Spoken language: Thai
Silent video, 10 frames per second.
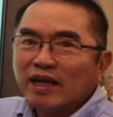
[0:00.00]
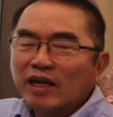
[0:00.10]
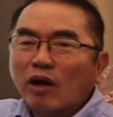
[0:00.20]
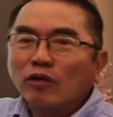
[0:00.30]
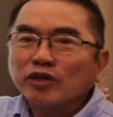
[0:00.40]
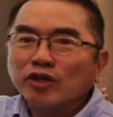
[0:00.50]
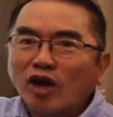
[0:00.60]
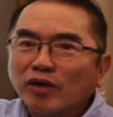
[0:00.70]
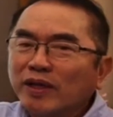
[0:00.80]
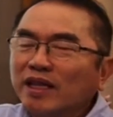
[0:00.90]
เขาซอย
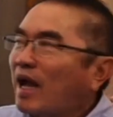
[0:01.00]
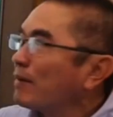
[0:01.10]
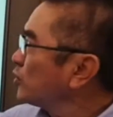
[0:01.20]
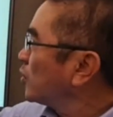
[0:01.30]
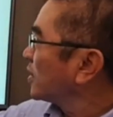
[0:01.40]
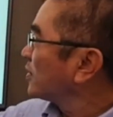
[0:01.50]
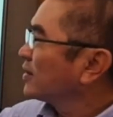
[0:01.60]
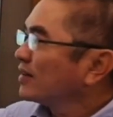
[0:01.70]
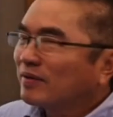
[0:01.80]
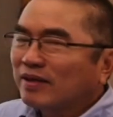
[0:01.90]
เป็น 3ช่วง
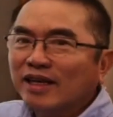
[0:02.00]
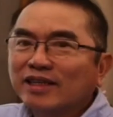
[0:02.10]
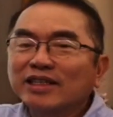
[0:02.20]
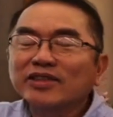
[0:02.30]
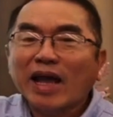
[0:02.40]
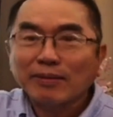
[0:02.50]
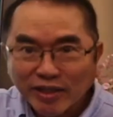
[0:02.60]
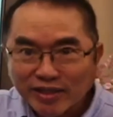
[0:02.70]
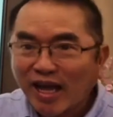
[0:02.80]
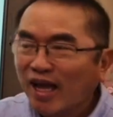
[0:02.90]
ก็คือ3สัญ
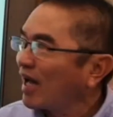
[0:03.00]
ญา